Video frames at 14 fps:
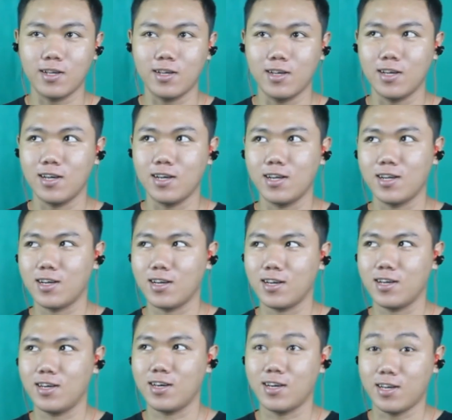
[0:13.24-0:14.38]
uh, eh,
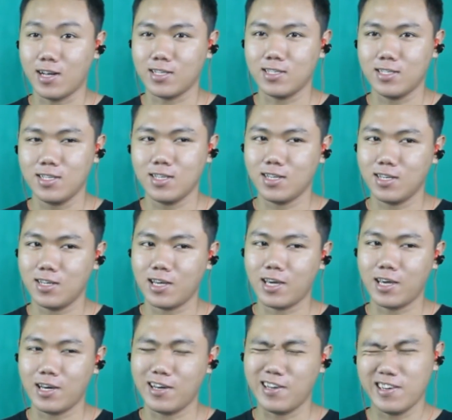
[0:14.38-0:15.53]
reaction dan
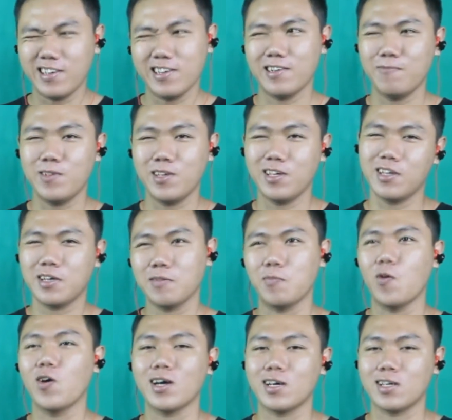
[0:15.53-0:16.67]
kayak lebih
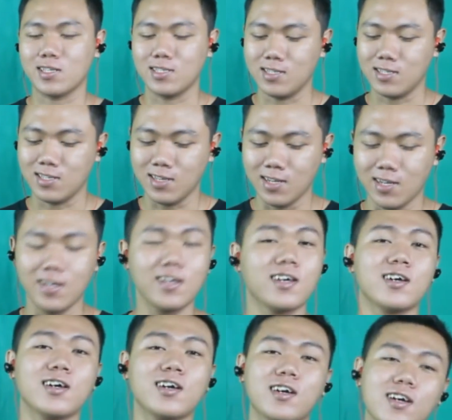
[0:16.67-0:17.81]
ngebongkar sih.
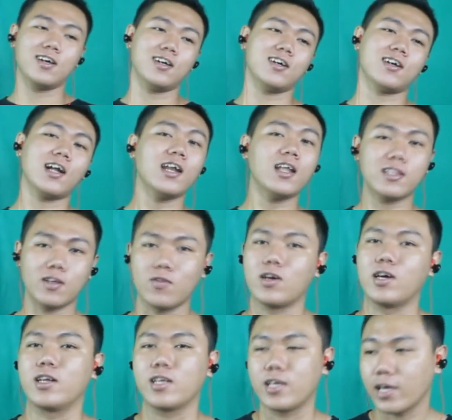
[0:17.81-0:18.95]
Uh, kalian tahu
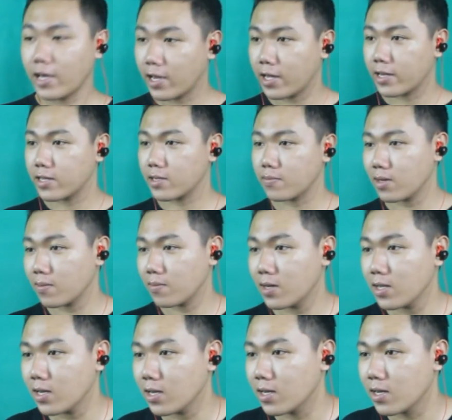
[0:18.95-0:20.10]
kan, Ken siapa
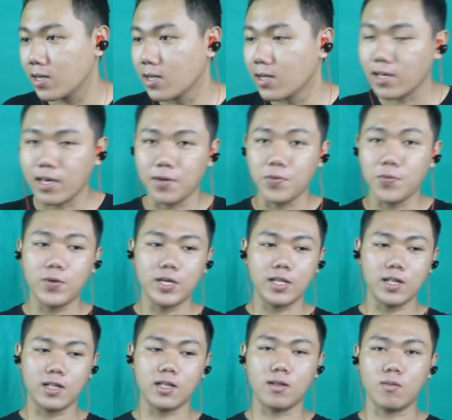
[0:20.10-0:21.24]
namanya? Ken
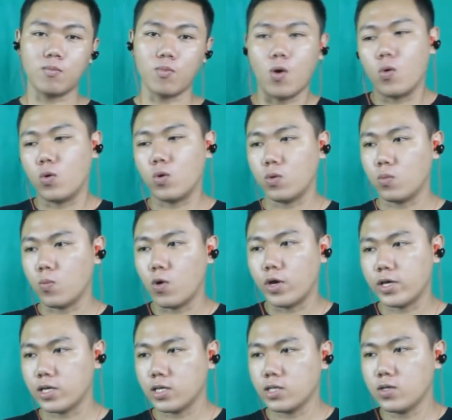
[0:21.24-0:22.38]
Will Bo
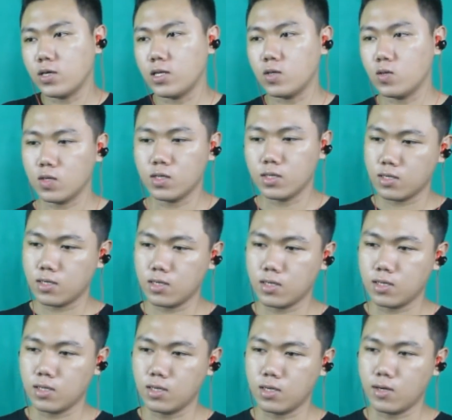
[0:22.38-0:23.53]
Boy gitu aduh
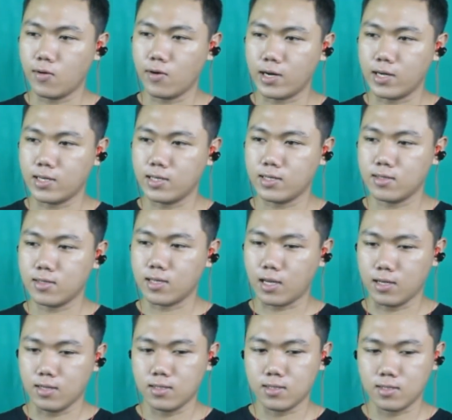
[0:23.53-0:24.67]
uh, orang
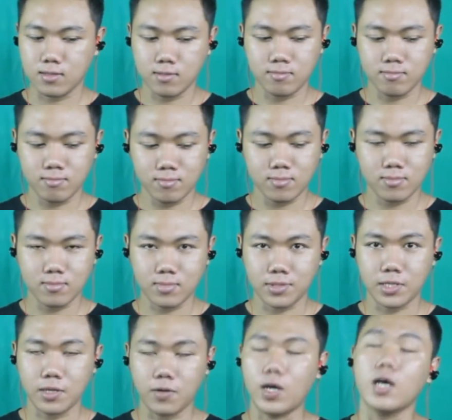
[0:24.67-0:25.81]
Chinese, mhm,
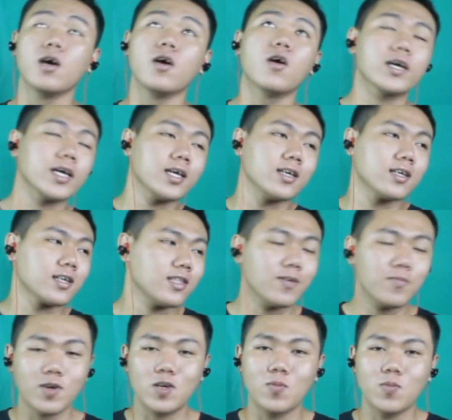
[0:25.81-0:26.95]
pasti tahu lah. Oke, okay,
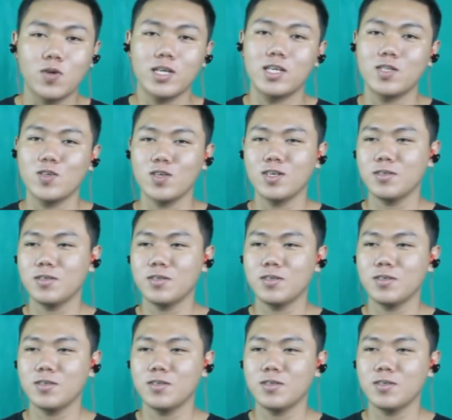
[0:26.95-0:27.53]
kita bukan ngomongin itu